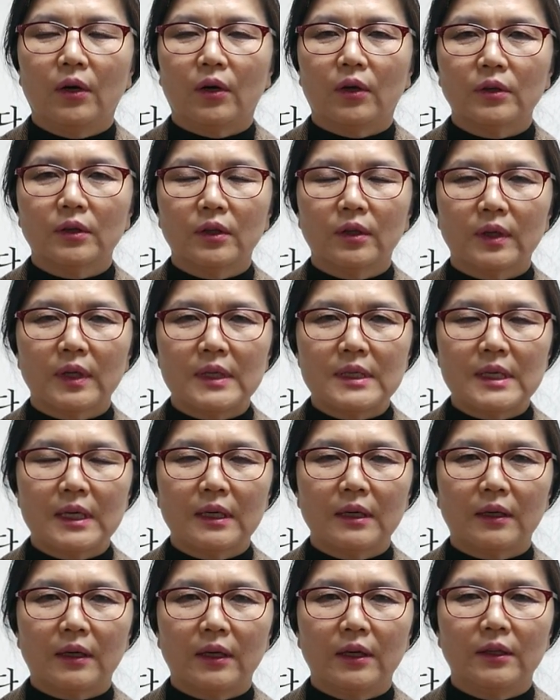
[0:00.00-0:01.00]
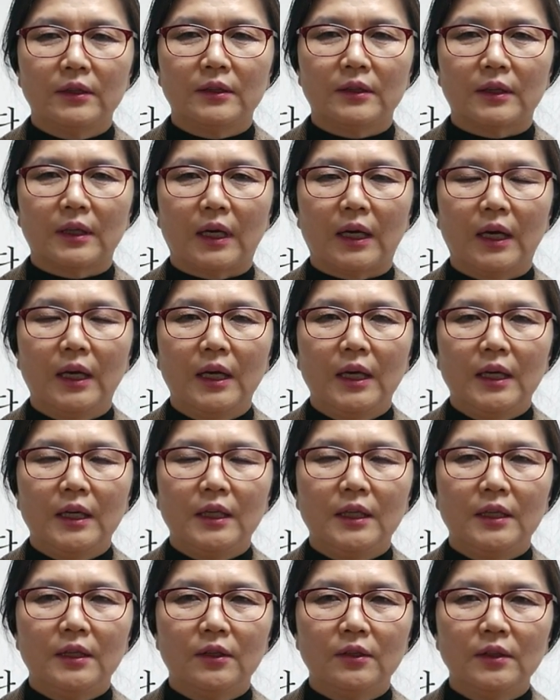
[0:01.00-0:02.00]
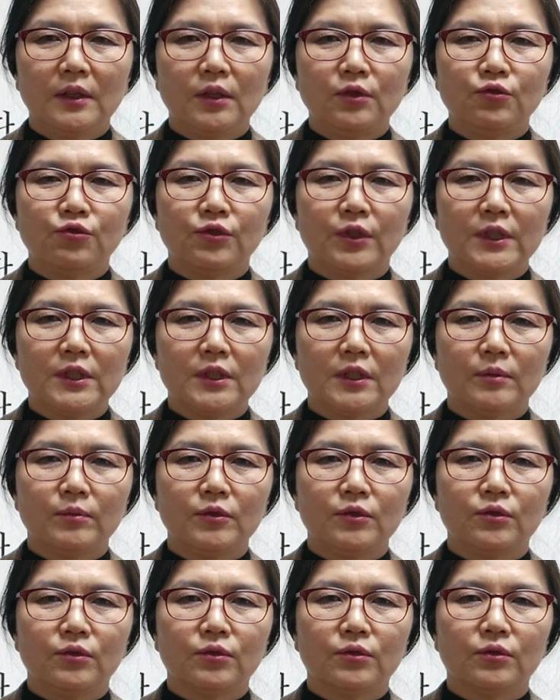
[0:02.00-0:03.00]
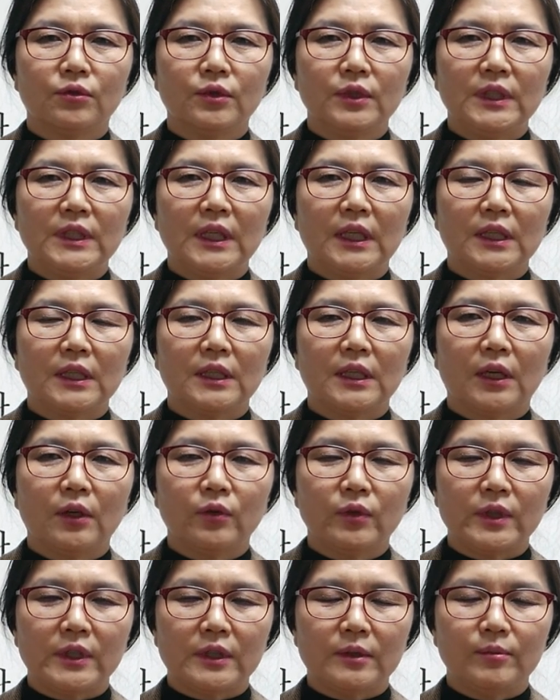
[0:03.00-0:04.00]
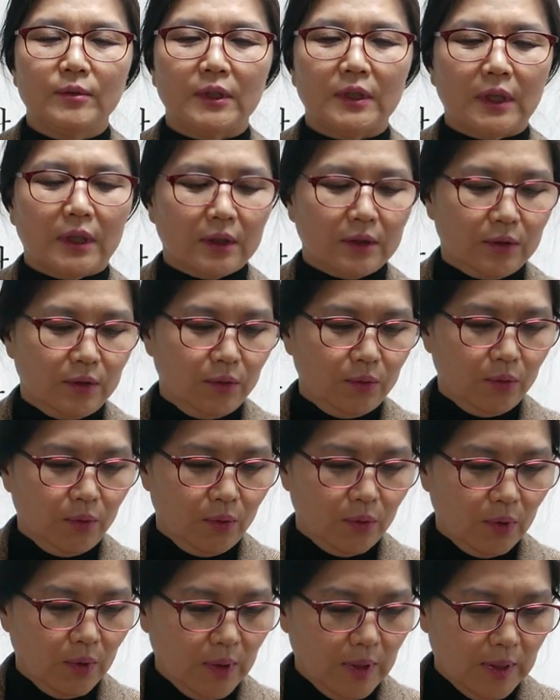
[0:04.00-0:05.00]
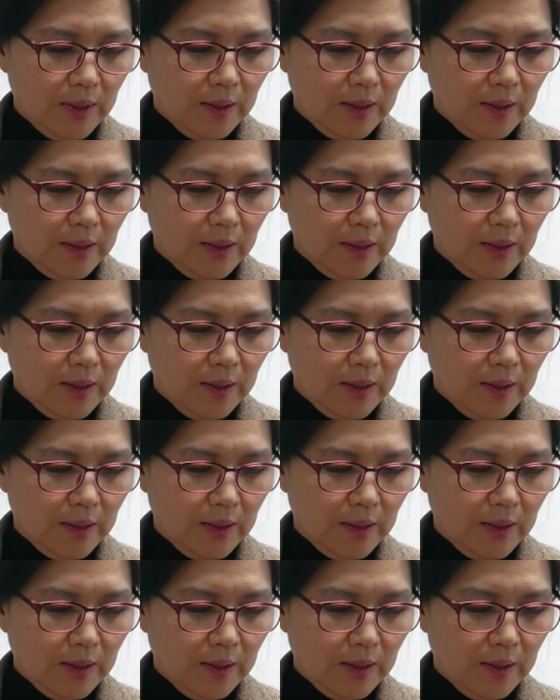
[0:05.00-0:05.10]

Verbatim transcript: 어떻게 생각하였는가 이런 데 주안점을 두고 이야기를 하고 있습니다. 그리고